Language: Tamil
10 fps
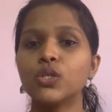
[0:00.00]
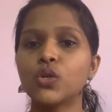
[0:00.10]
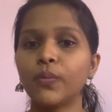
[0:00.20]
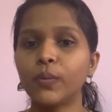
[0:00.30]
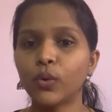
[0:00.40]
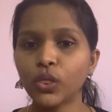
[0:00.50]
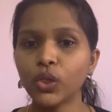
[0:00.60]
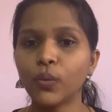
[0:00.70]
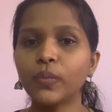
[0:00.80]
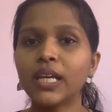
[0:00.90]
ஸோ இப்படி
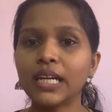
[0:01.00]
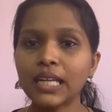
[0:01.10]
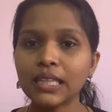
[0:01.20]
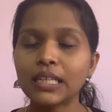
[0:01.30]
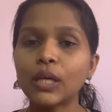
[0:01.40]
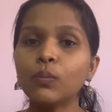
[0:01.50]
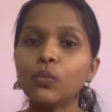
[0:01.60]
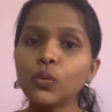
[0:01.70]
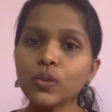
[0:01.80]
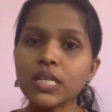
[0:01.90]
மொத்தம் கிட்டத்தட்ட
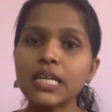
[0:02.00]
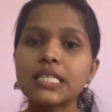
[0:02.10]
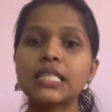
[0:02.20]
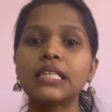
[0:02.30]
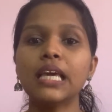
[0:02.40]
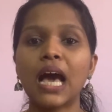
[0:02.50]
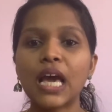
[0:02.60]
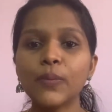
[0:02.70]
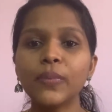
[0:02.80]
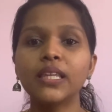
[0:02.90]
மூன்று லட்சத்தி
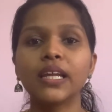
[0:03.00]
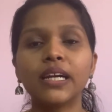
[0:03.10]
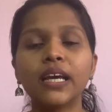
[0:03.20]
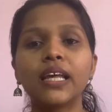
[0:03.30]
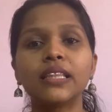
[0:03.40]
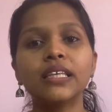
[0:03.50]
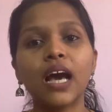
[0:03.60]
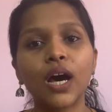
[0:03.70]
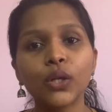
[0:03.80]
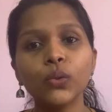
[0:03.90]
ஐம்பத்தி இரண்டாயிரத்தி
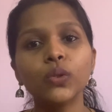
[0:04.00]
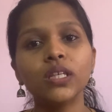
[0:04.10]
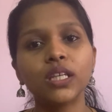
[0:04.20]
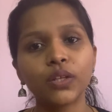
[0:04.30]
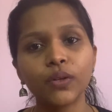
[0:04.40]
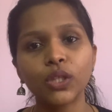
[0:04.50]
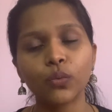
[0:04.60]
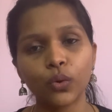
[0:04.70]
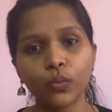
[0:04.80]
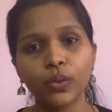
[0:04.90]
அறுநூற்றி
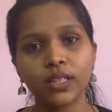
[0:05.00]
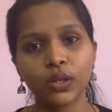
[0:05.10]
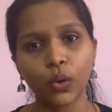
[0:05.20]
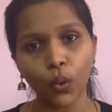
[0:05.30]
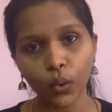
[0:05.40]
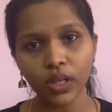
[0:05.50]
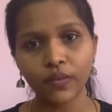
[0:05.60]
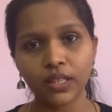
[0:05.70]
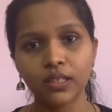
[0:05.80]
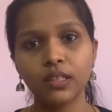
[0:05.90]
இருபத்தி ஒன்பது கோடி
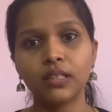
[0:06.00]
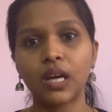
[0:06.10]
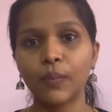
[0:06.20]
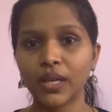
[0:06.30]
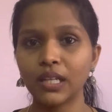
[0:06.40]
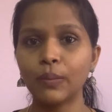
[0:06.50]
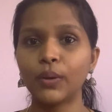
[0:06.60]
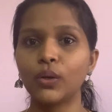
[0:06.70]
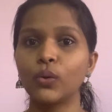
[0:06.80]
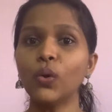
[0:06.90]
வந்து நாம் என்ன
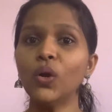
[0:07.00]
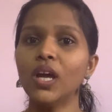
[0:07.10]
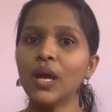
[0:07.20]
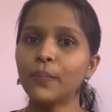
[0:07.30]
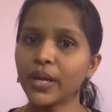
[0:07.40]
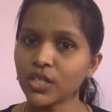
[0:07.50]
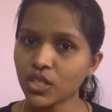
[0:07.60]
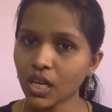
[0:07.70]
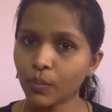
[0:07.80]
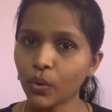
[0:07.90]
பண்ணுறோம்
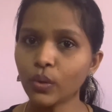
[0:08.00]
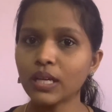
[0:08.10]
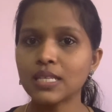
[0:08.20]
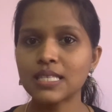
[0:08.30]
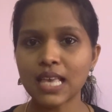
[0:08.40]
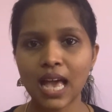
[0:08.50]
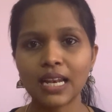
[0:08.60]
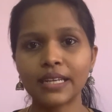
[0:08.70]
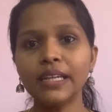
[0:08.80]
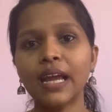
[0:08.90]
பென்ஷன் அமௌண்ட்
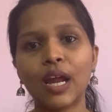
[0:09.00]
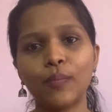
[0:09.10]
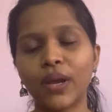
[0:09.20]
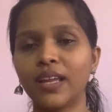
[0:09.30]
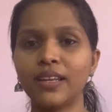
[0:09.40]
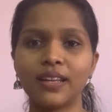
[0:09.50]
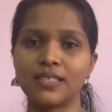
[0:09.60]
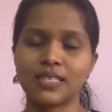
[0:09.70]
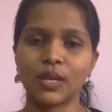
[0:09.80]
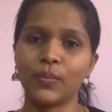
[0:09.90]
சேல் சேலரி அண்ட்
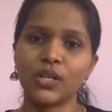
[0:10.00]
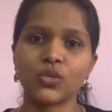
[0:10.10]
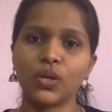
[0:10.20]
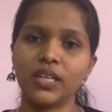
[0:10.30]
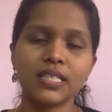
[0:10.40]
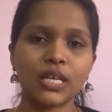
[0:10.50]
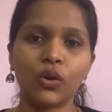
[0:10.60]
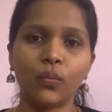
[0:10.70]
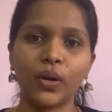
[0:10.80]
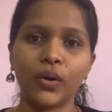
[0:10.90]
மெயின்டெனன்ஸ் இப்படின்னு சொல்லிட்டு
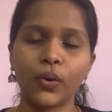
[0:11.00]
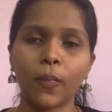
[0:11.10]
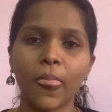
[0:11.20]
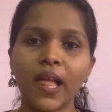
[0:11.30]
செலவு பண்ணுறோம்